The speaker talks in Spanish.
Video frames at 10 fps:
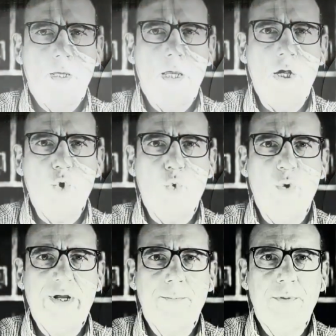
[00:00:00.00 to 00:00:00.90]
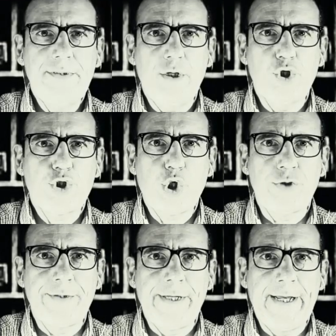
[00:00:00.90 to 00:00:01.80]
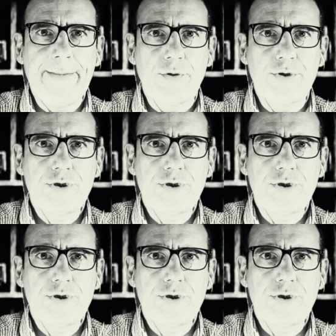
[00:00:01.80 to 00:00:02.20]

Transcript: El cuerpo de los condenados.